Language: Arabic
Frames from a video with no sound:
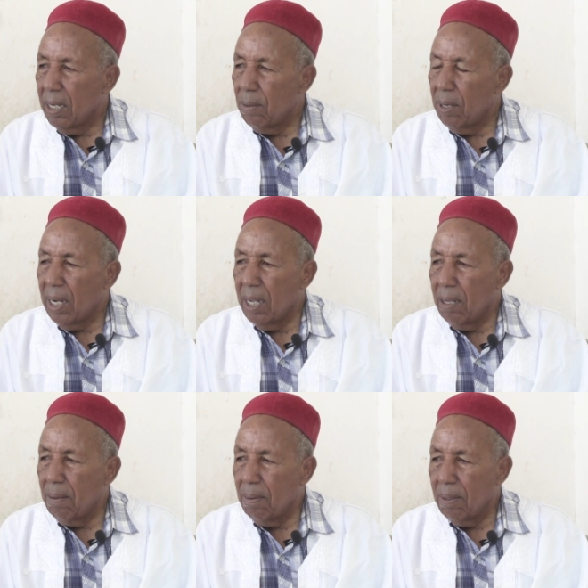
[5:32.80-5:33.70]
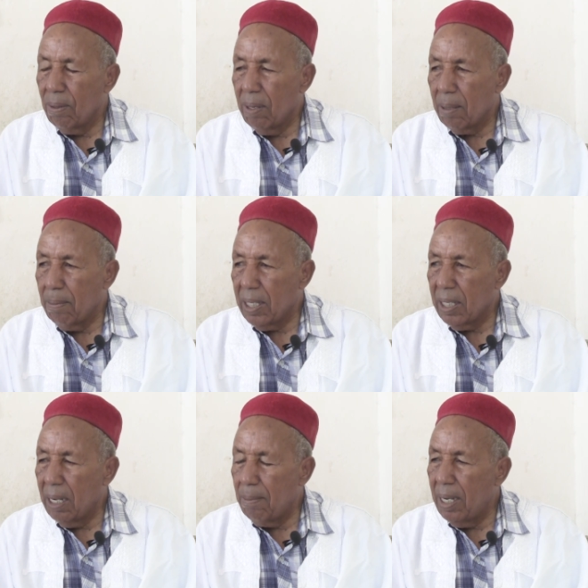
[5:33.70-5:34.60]
انا والله نقول لك
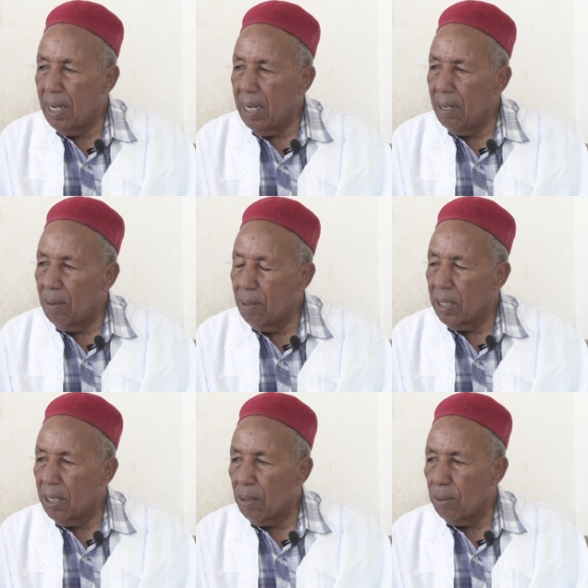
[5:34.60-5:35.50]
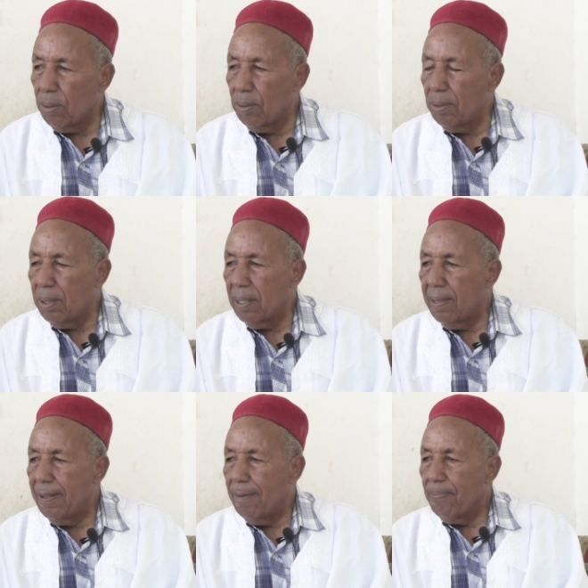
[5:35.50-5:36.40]
برشا اما على وجه الخصوص
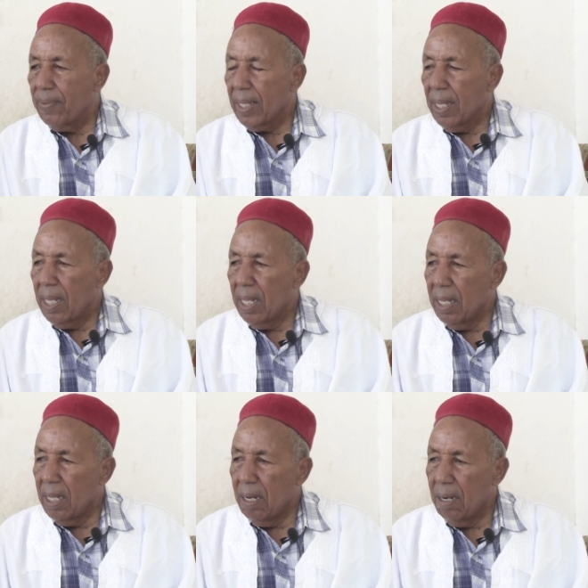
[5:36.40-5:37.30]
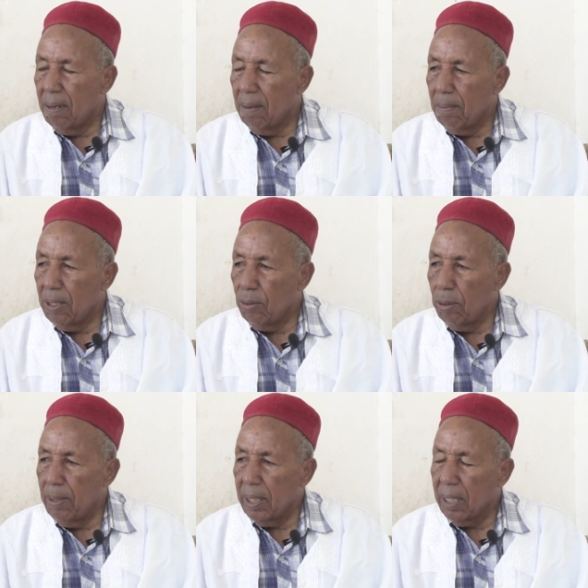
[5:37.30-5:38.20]
م. آه،
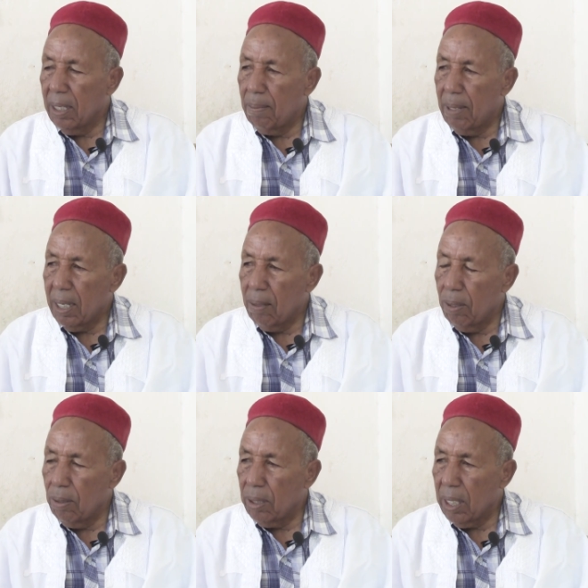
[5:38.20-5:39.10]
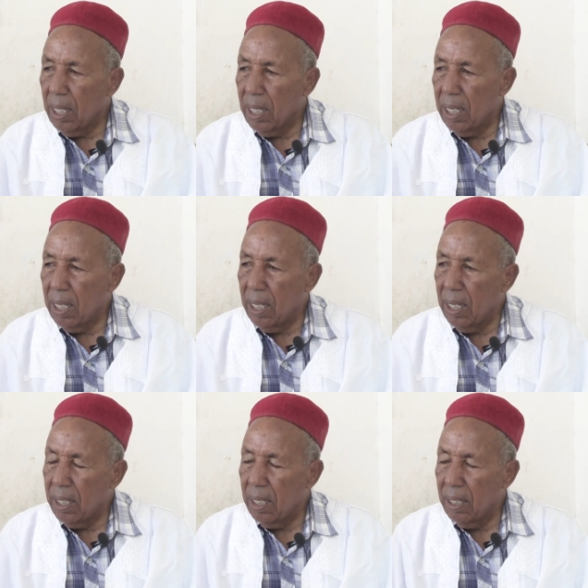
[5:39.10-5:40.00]
مندوبة المرأة والأسرة هذه
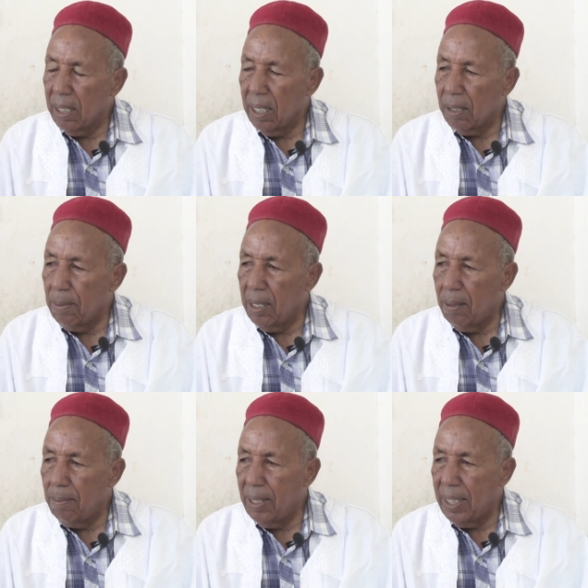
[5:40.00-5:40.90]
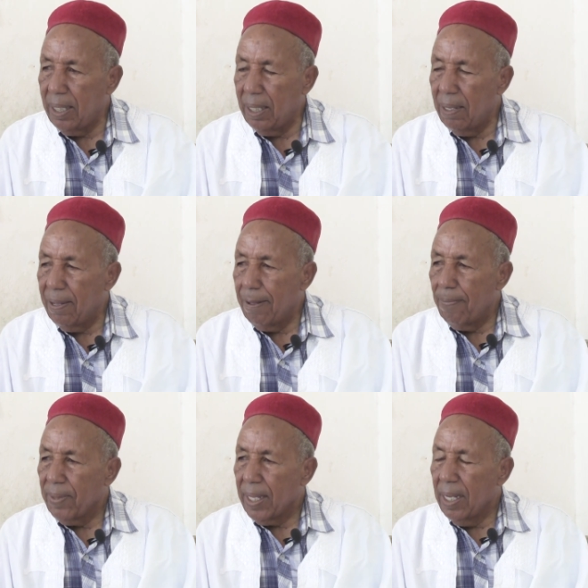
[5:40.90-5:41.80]
آه، ياسمين حمادي
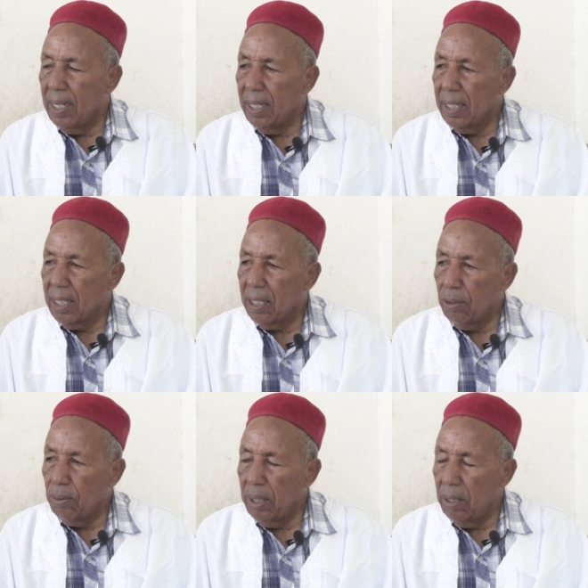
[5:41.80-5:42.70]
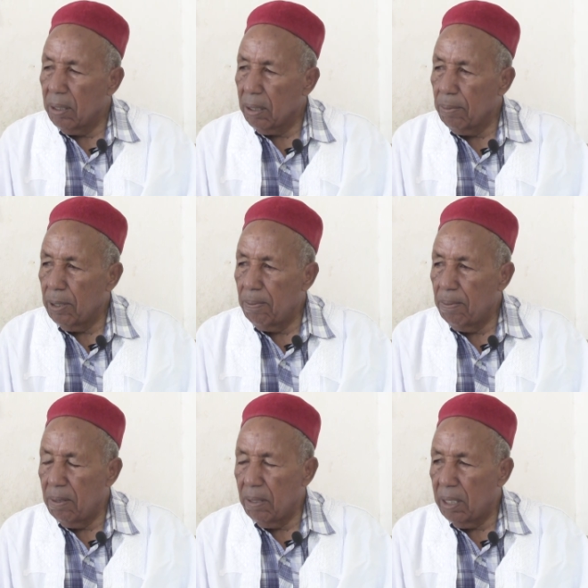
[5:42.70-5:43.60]
أنيس الشتوي طبيب
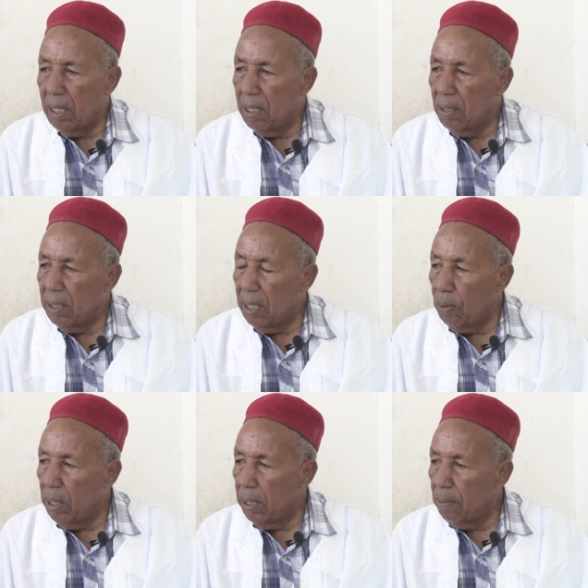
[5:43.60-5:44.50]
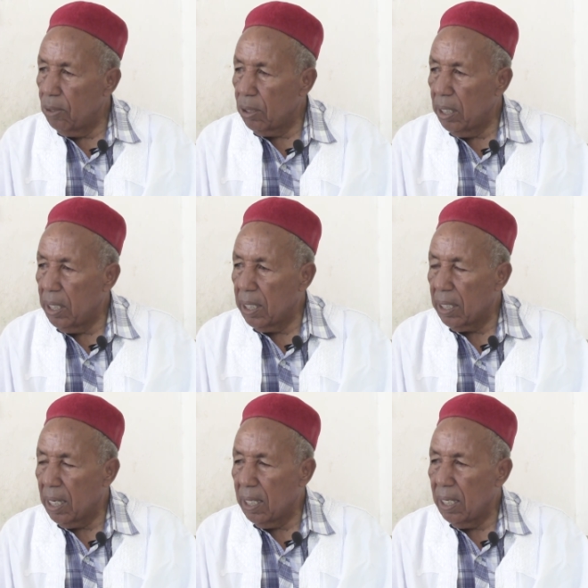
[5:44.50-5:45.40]
آه، دولي مش هنا
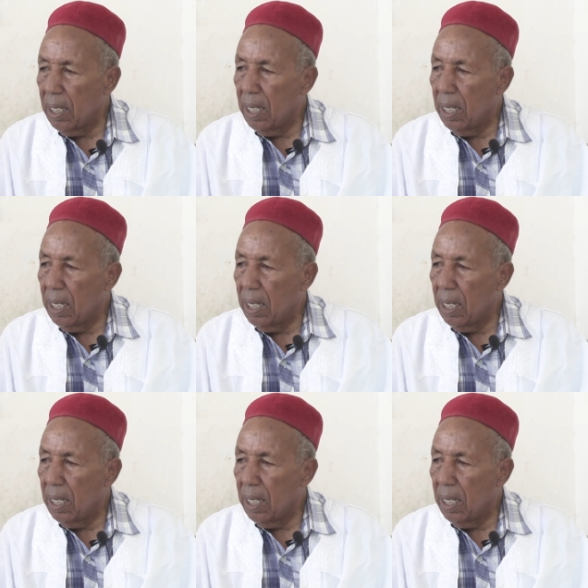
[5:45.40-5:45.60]
أصلا